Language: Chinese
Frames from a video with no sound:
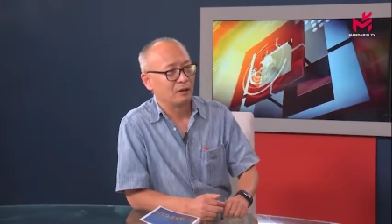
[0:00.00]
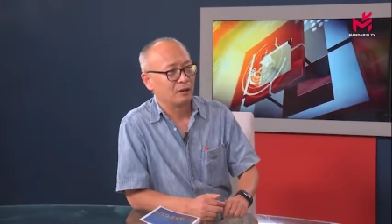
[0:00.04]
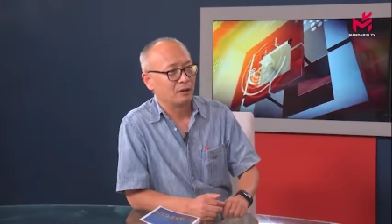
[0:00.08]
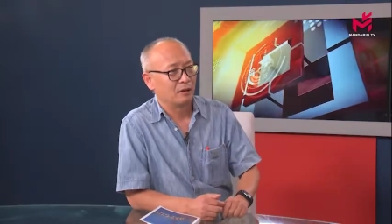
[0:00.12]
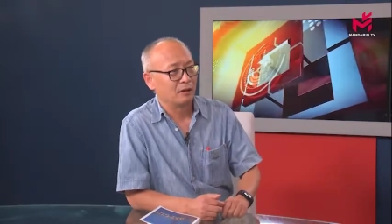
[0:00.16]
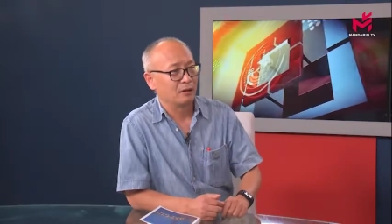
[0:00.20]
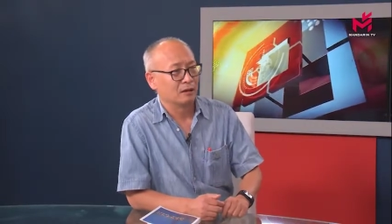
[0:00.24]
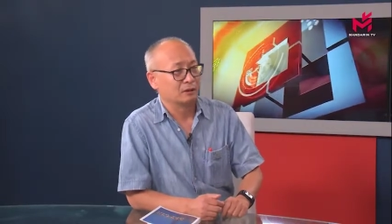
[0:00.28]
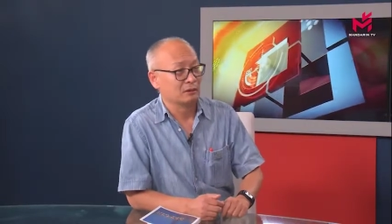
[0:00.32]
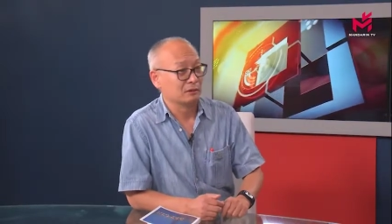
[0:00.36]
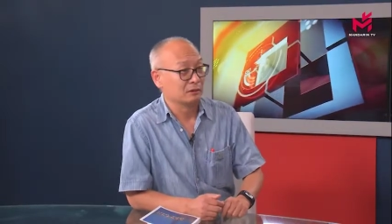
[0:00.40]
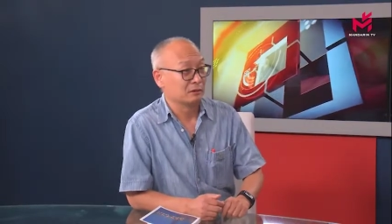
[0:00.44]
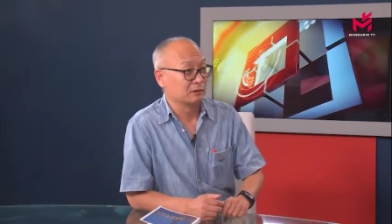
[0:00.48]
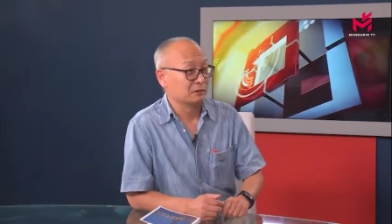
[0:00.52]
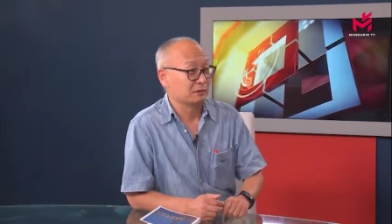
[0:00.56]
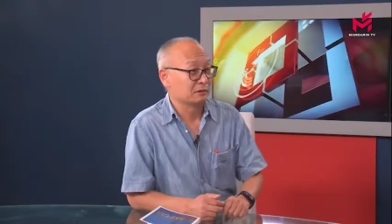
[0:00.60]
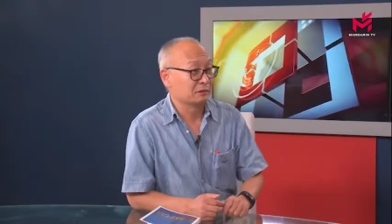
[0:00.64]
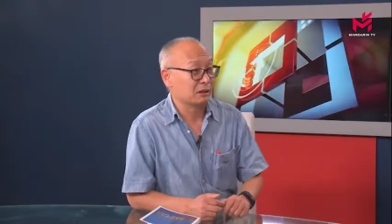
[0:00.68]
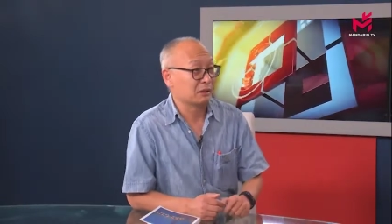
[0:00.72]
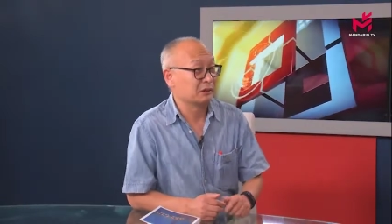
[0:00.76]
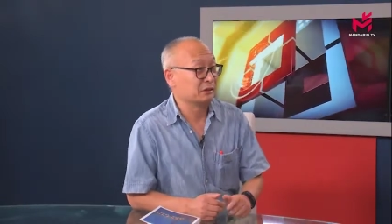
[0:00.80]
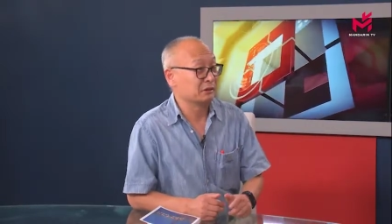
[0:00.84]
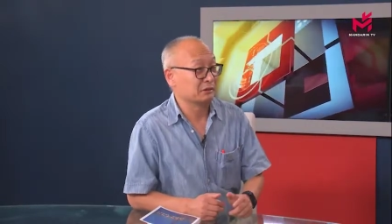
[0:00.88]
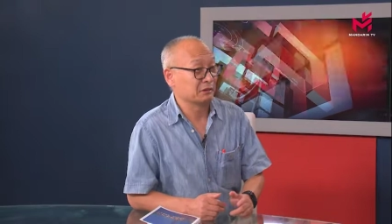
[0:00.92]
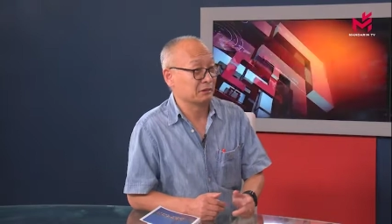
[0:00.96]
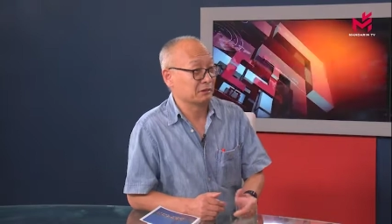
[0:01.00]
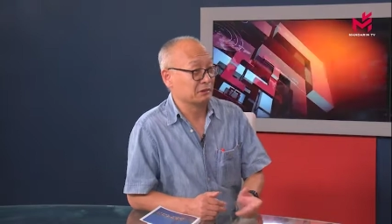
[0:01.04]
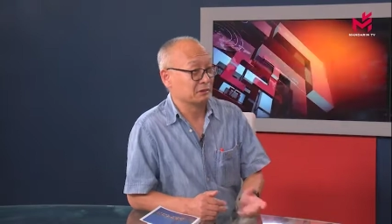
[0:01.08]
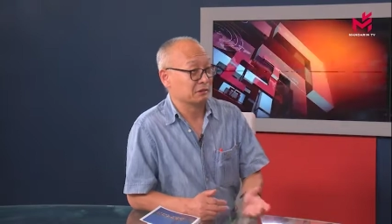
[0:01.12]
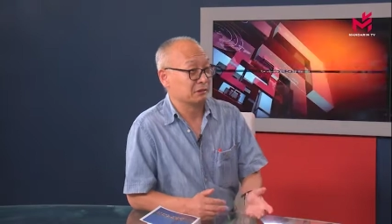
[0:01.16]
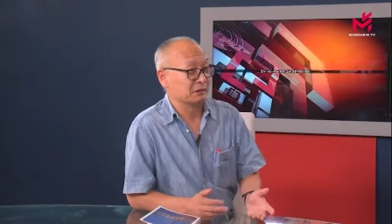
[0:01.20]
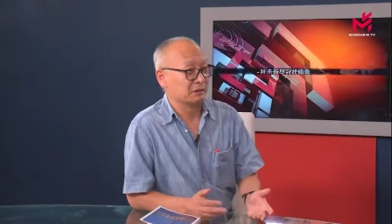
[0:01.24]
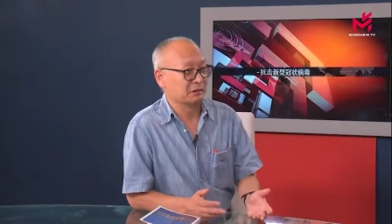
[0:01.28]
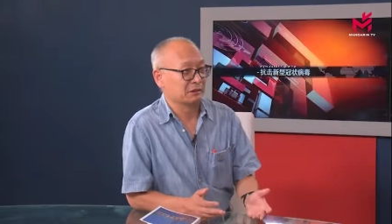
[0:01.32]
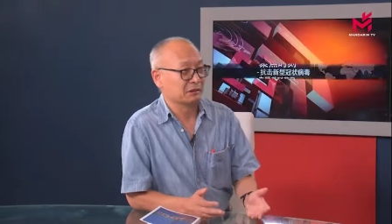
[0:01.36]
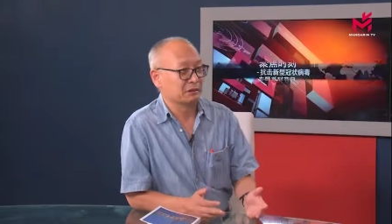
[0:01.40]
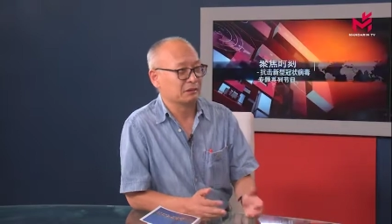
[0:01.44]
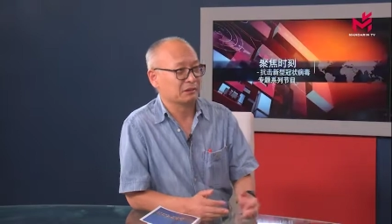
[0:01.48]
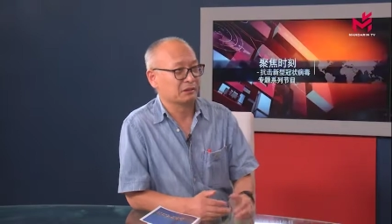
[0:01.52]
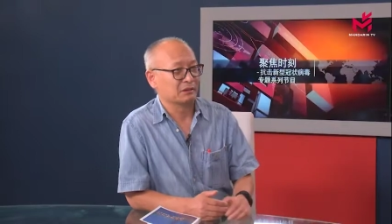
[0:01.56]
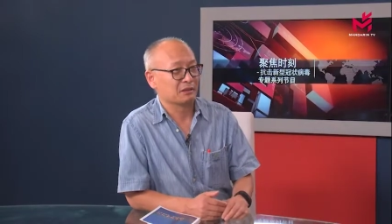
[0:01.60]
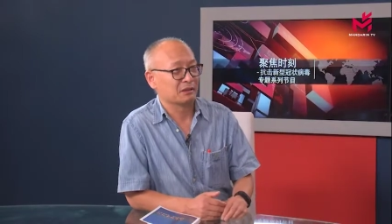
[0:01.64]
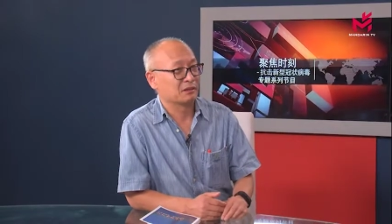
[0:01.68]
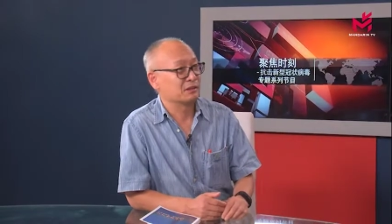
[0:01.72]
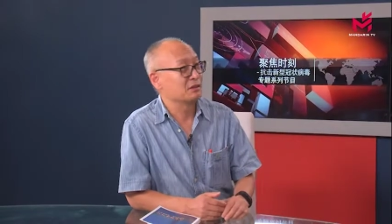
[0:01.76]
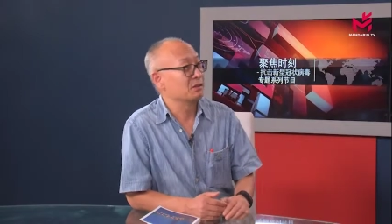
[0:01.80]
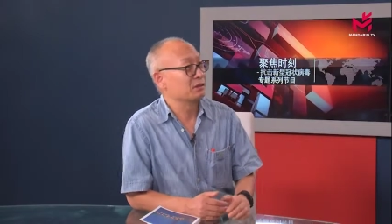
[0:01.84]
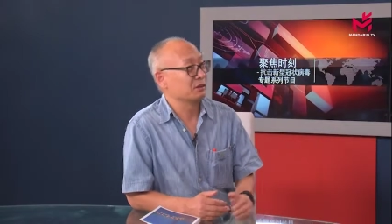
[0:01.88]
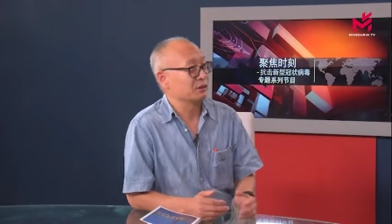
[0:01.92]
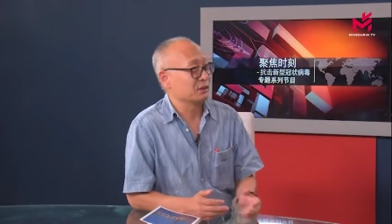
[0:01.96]
呃，但是这个
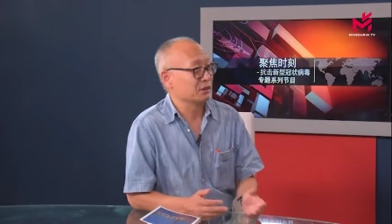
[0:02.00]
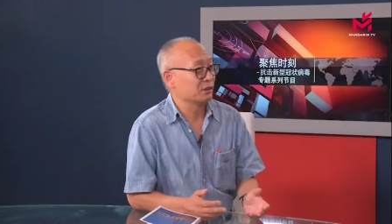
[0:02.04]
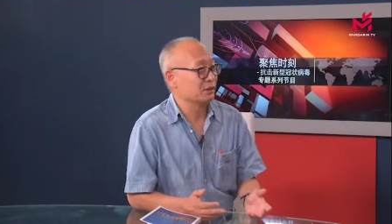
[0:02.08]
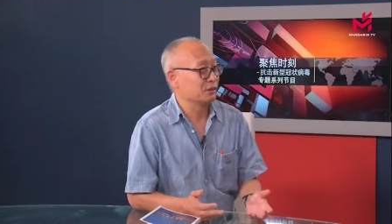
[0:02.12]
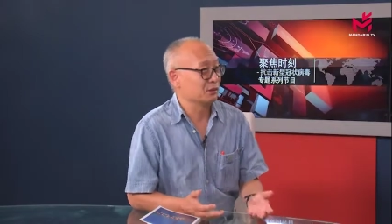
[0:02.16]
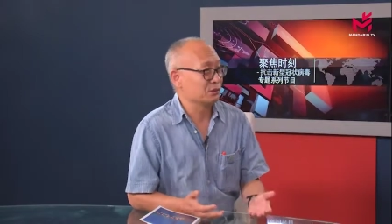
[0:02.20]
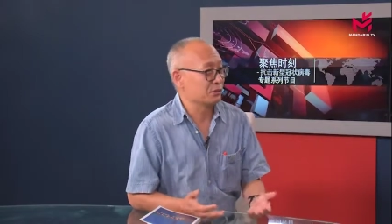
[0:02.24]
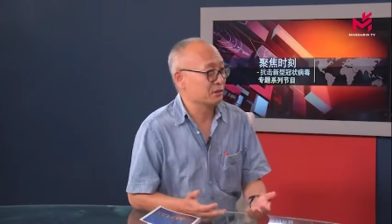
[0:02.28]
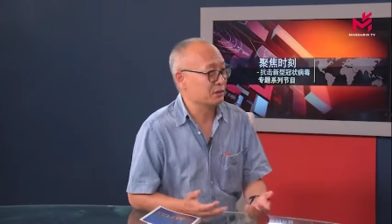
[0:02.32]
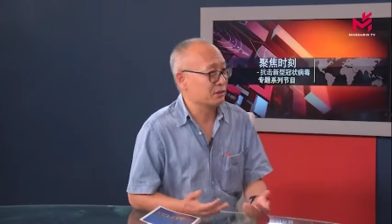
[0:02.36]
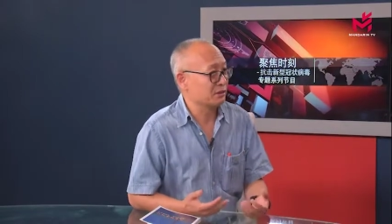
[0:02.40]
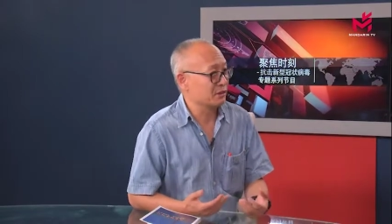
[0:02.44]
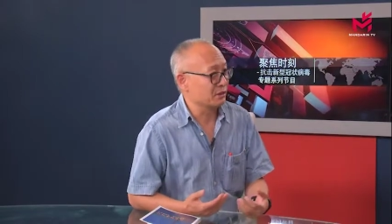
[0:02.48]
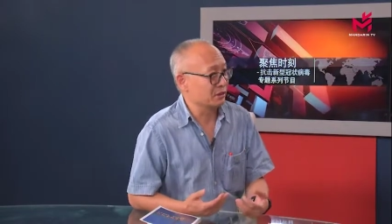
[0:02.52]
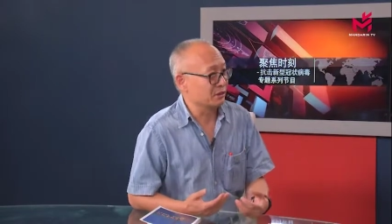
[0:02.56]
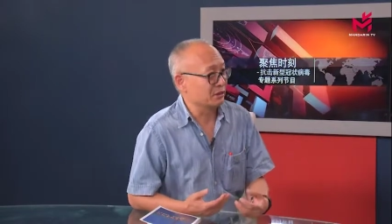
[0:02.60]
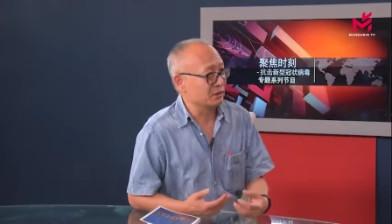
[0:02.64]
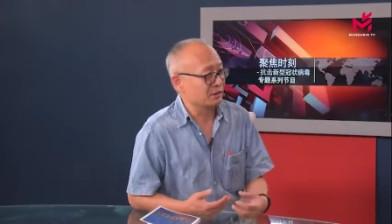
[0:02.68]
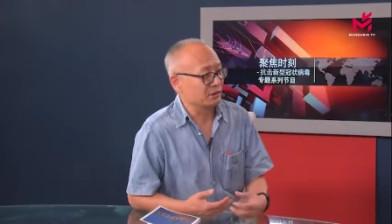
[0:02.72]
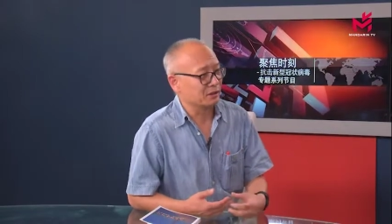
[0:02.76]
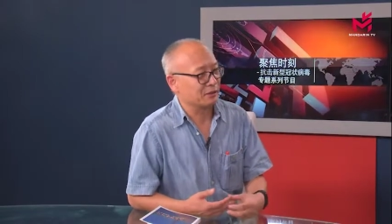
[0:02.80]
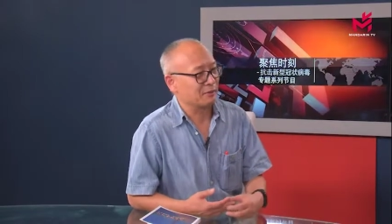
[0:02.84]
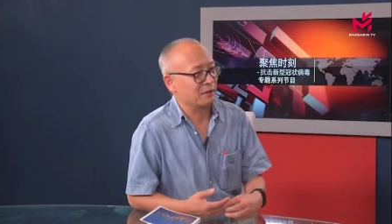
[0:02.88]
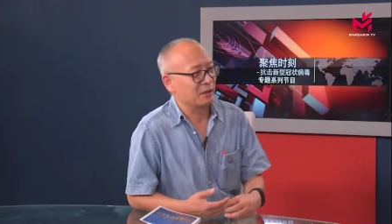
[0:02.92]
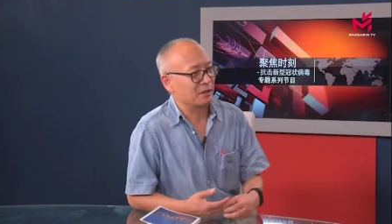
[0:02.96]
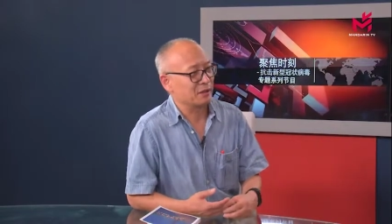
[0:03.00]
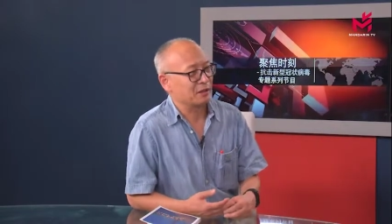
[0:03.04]
四十就是四十，对吧？